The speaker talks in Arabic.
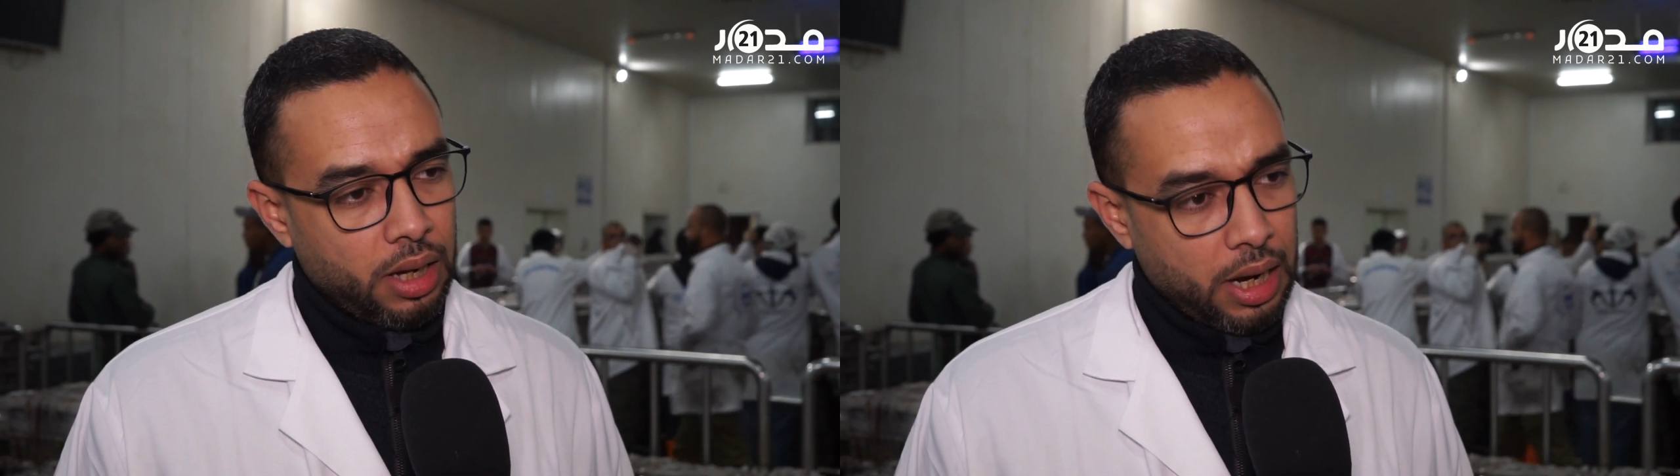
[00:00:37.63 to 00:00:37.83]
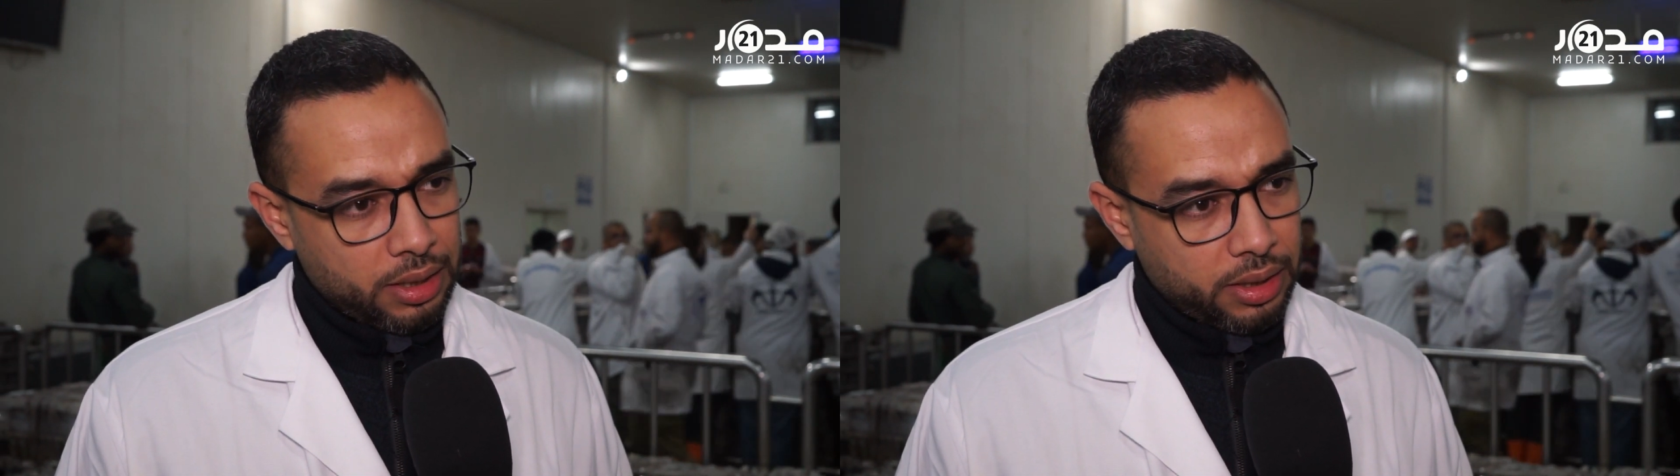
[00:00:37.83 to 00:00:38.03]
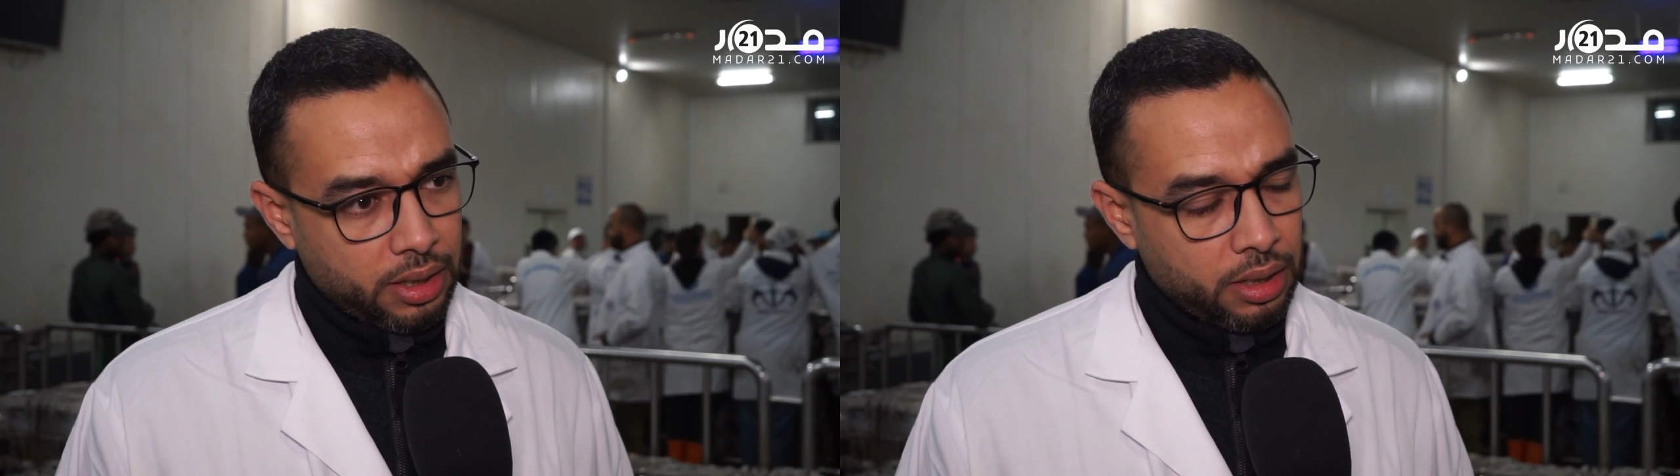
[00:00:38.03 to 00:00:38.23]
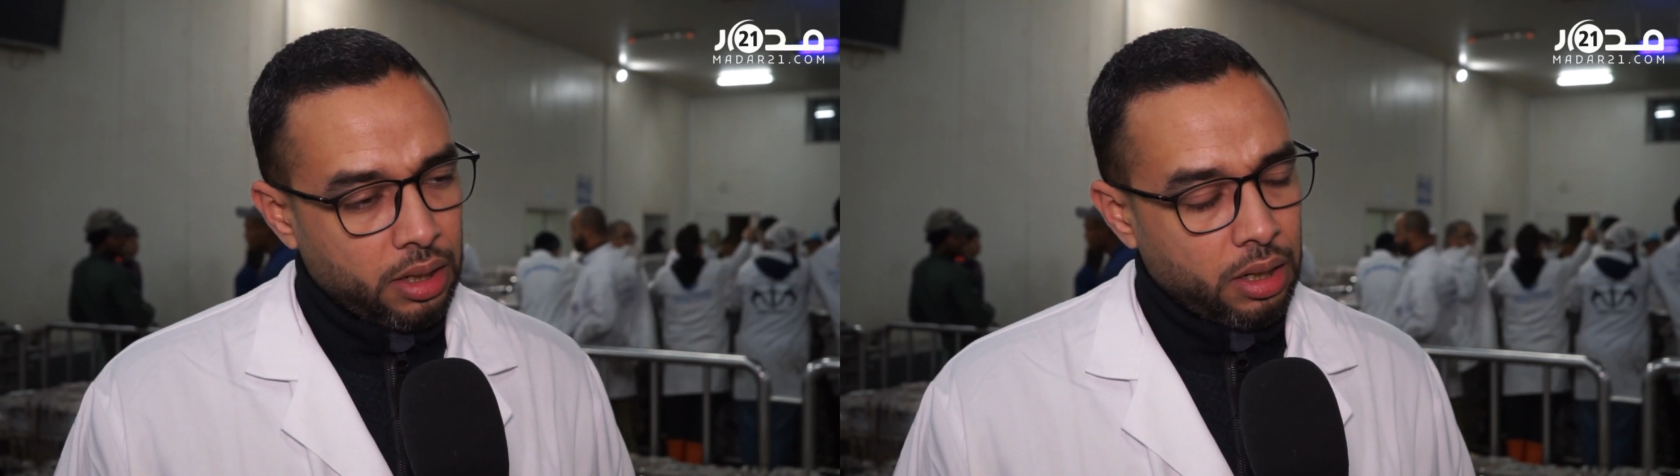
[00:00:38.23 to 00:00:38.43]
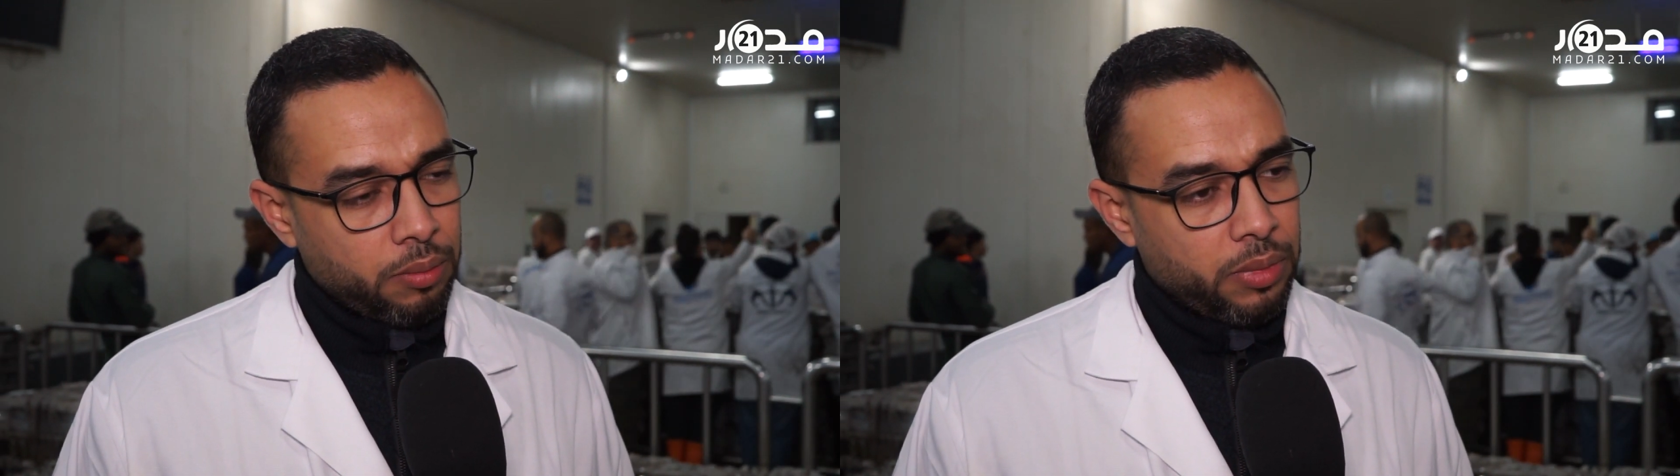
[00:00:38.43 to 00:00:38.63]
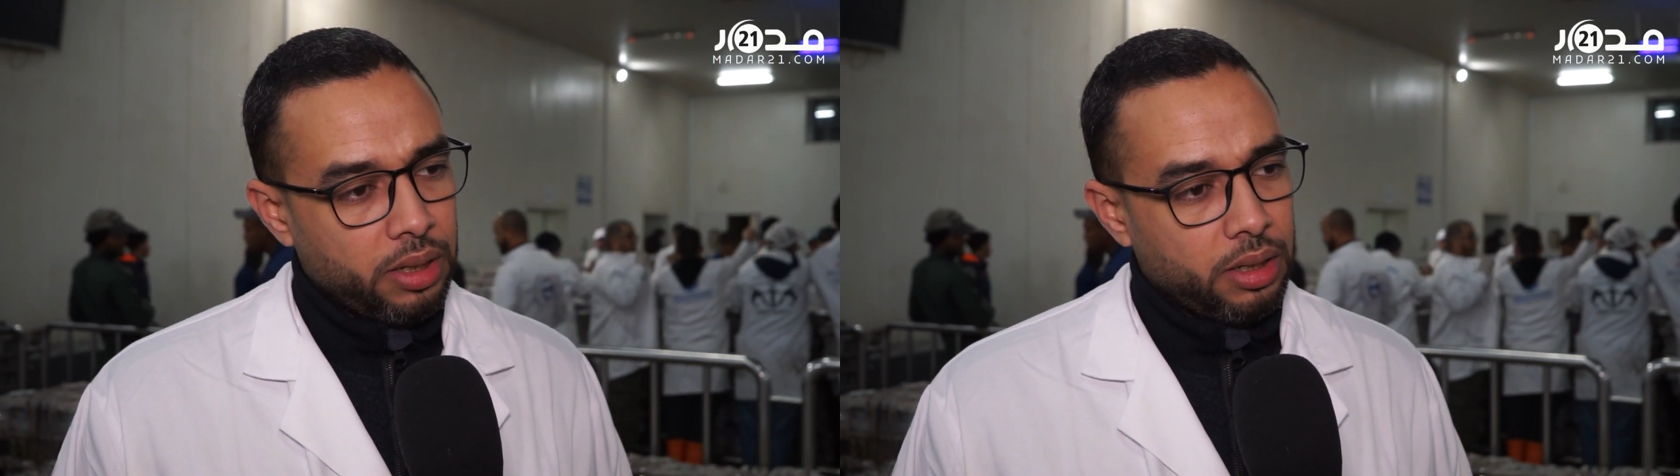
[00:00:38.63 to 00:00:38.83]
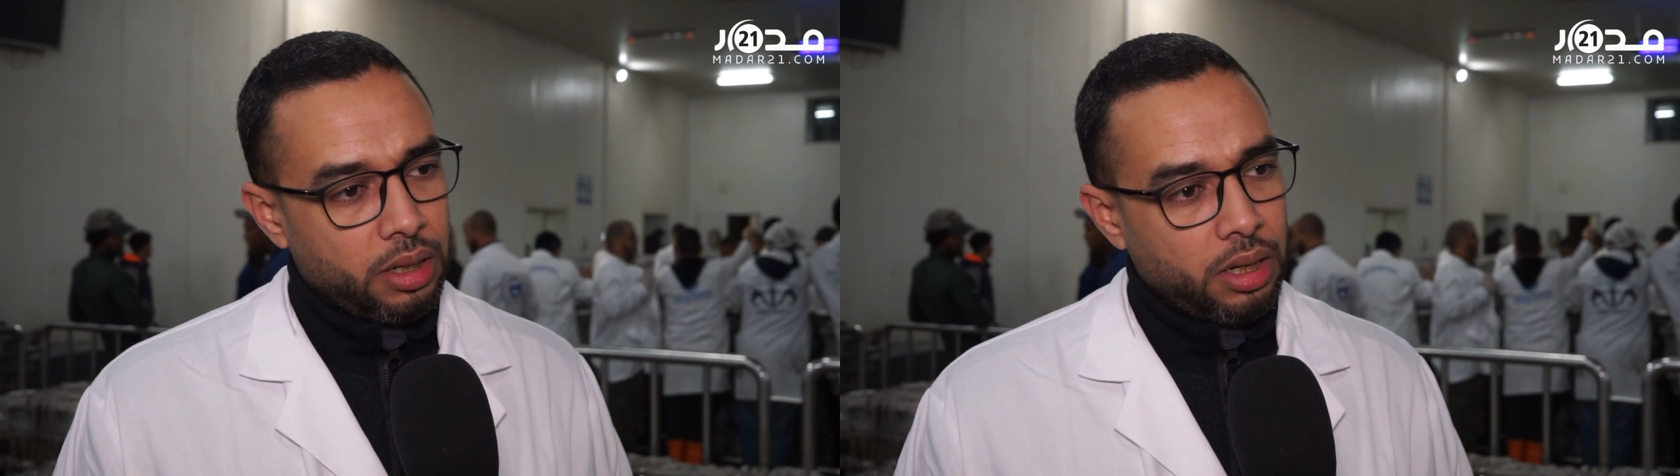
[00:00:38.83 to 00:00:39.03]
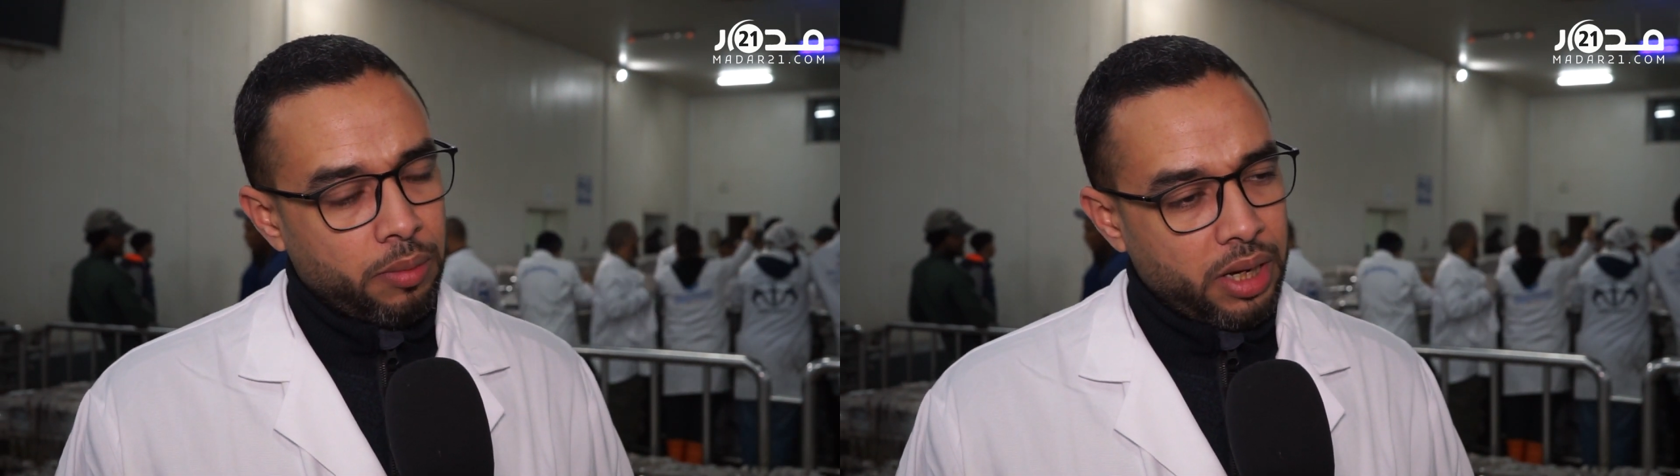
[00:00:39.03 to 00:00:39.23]
أكثر من
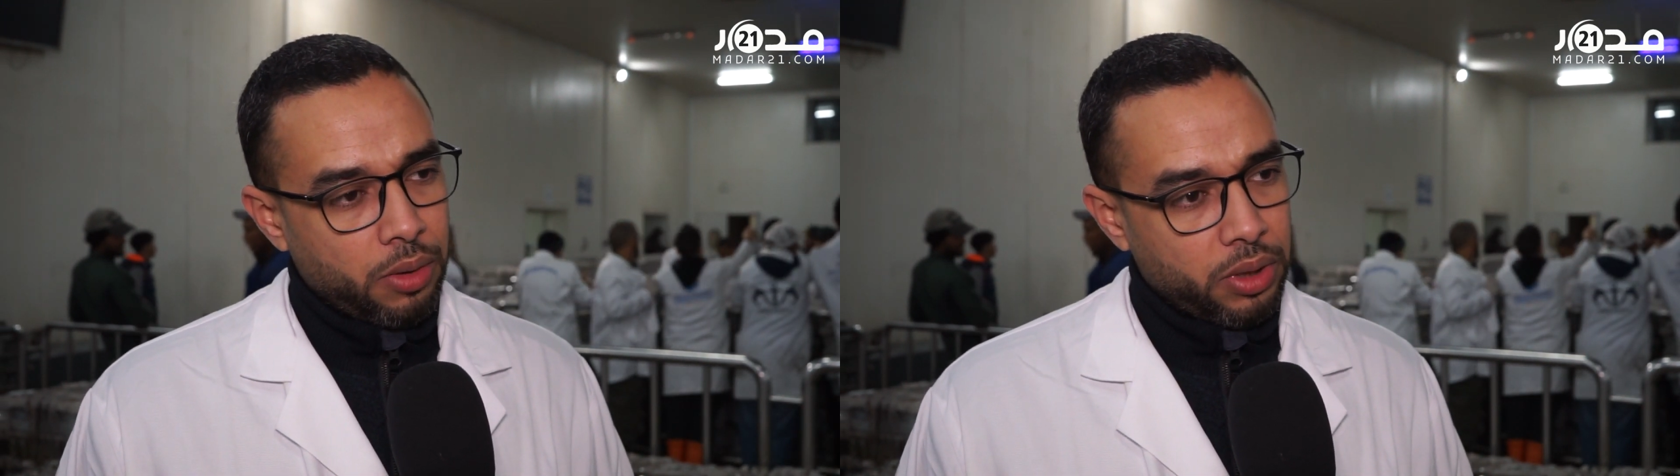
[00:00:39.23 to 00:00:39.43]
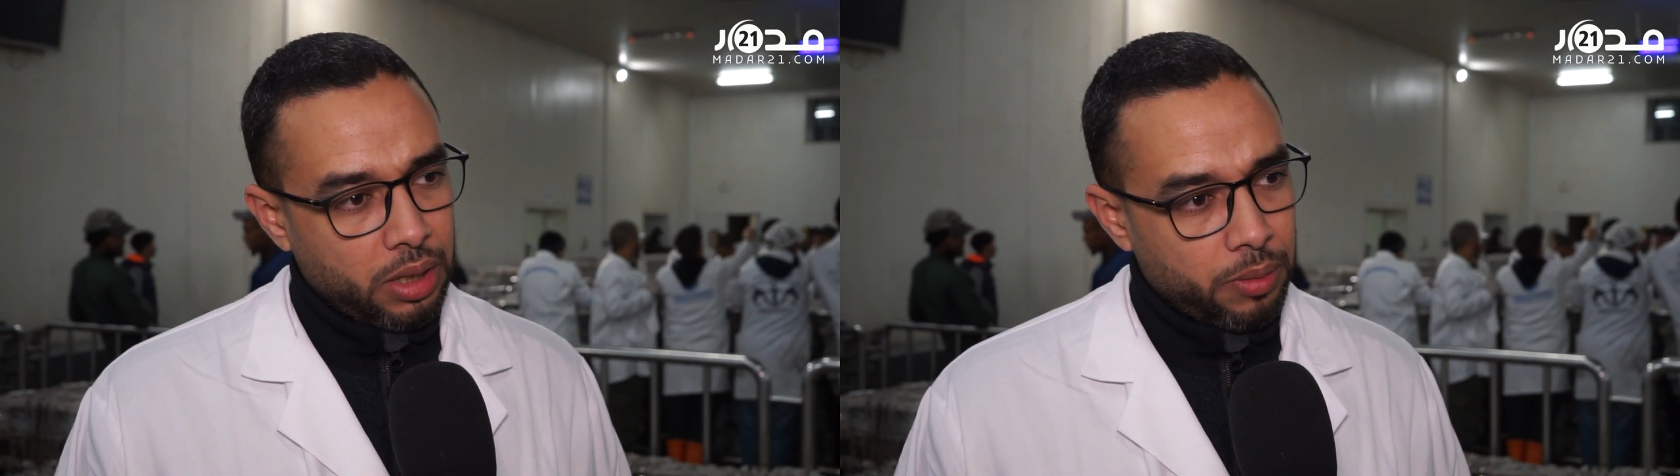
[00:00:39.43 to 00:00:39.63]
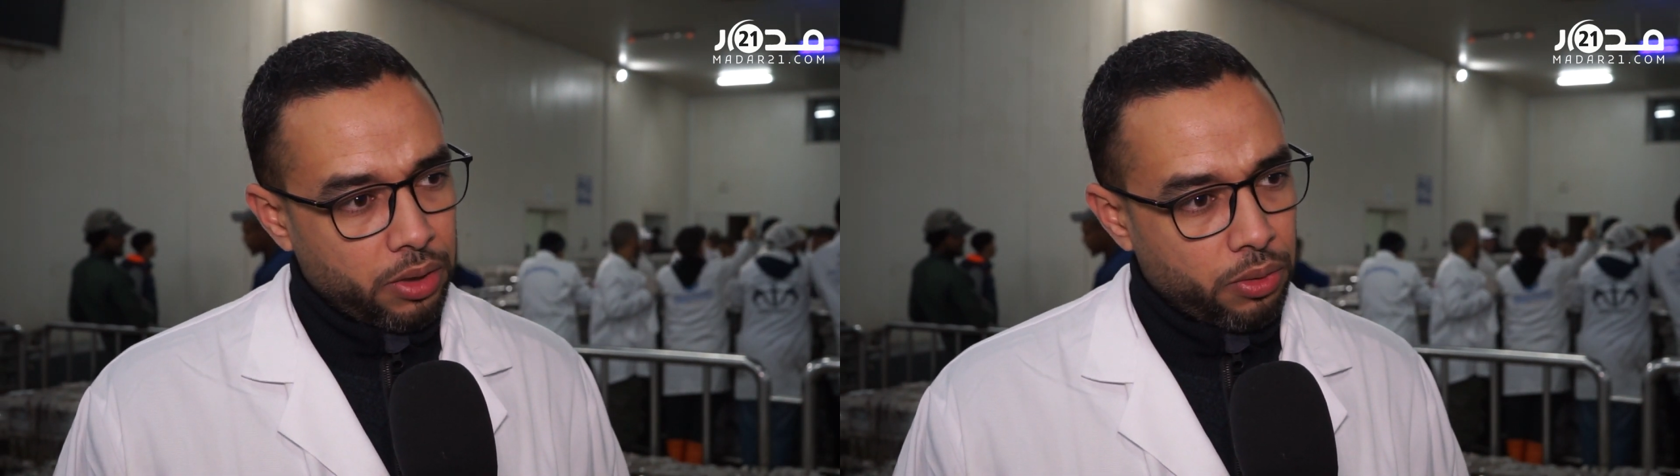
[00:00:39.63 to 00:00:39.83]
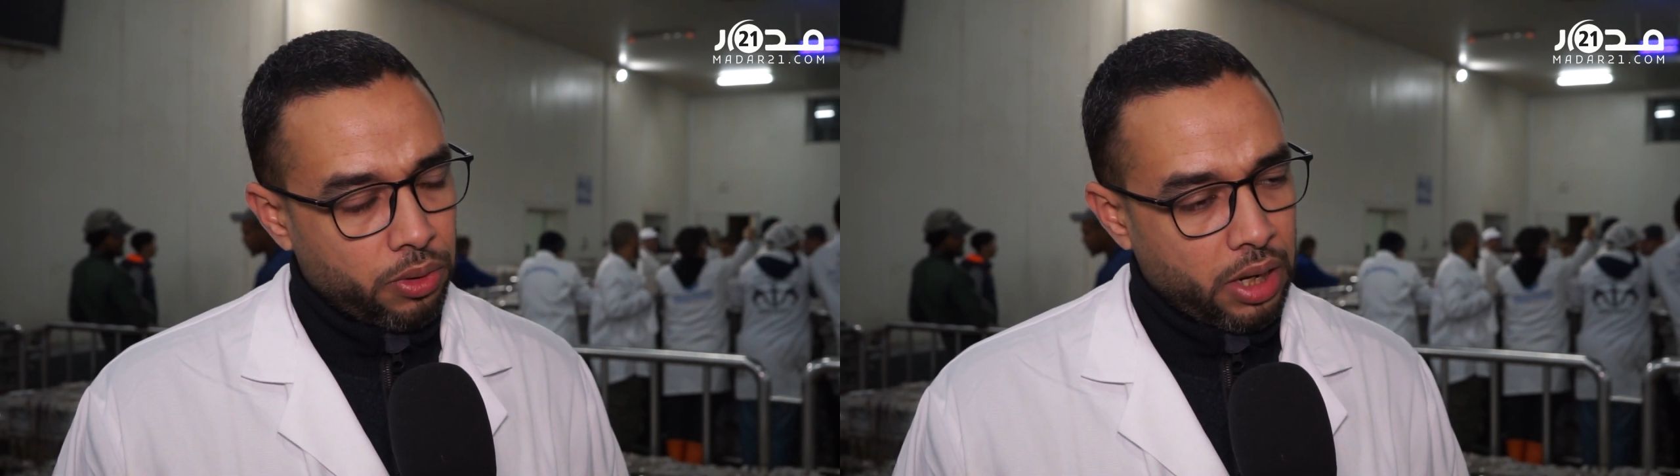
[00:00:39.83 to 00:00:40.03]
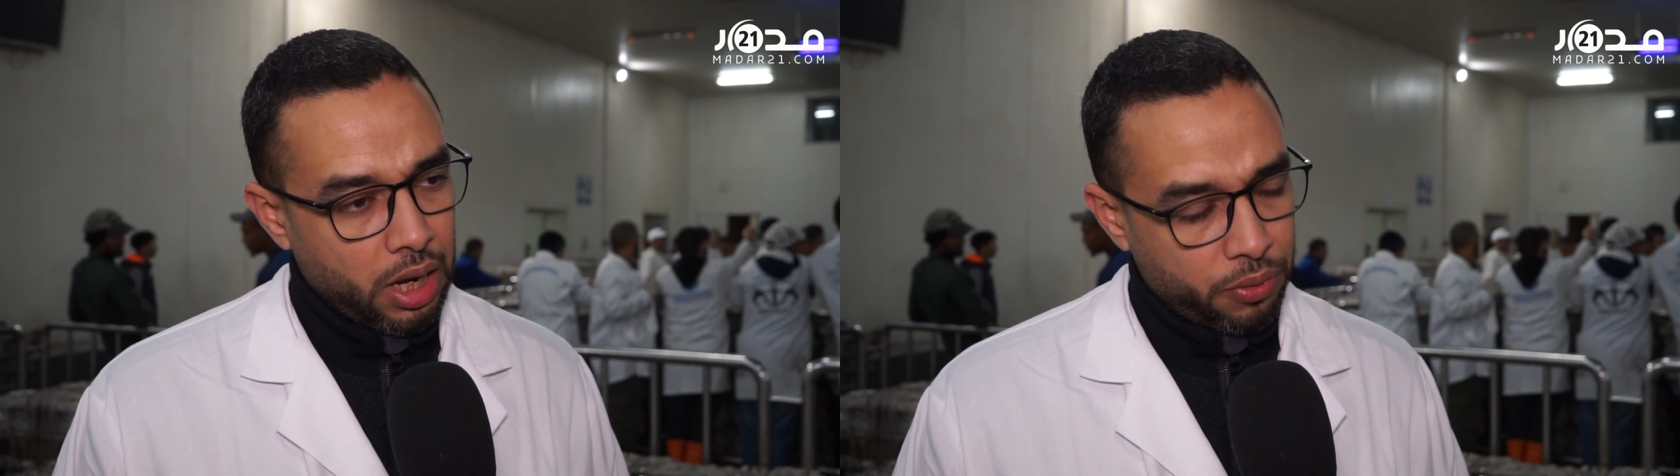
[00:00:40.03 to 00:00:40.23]
180 آه،